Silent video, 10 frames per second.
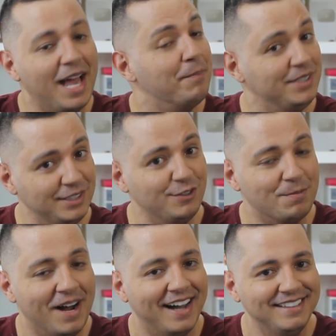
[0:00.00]
é, precisa
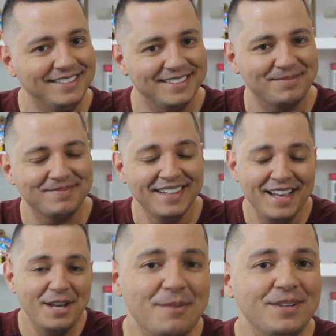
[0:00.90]
de mais.
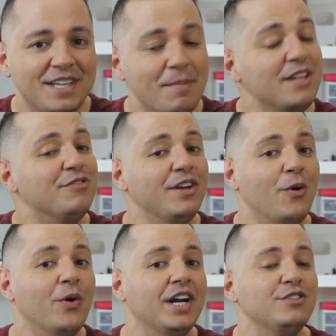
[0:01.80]
Pois é, mas
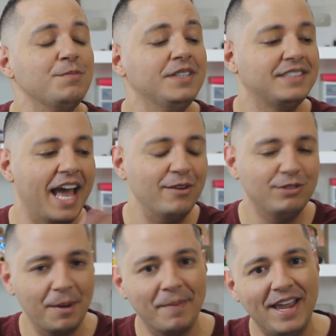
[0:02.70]
fica o grande mistério
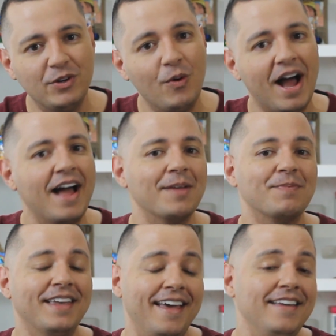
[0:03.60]
também no
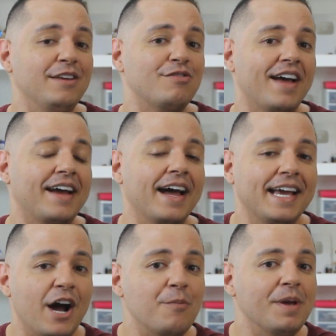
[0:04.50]
ar. Quem que vai
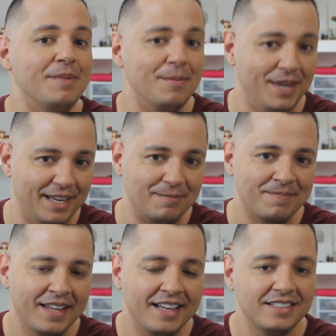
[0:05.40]
carregar o BBB?
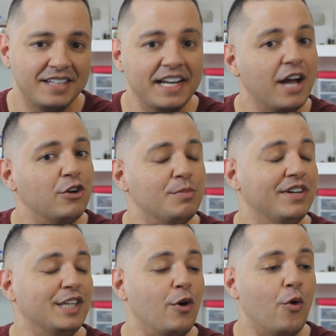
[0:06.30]
Será que a Globo
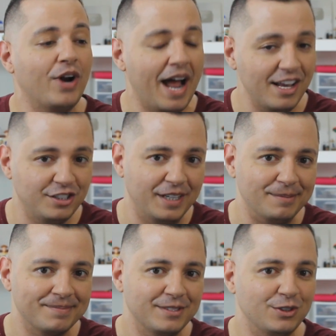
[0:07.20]
vai ter
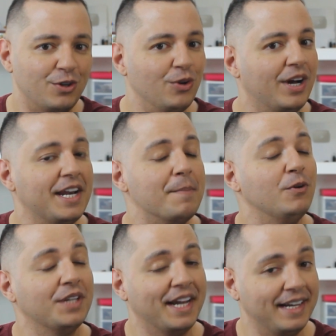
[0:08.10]
coragem de colocar na
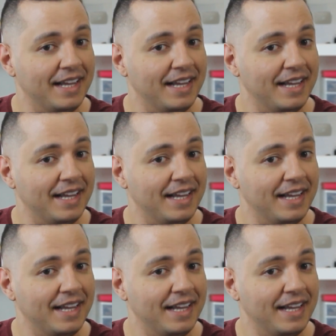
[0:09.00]
mão da Ana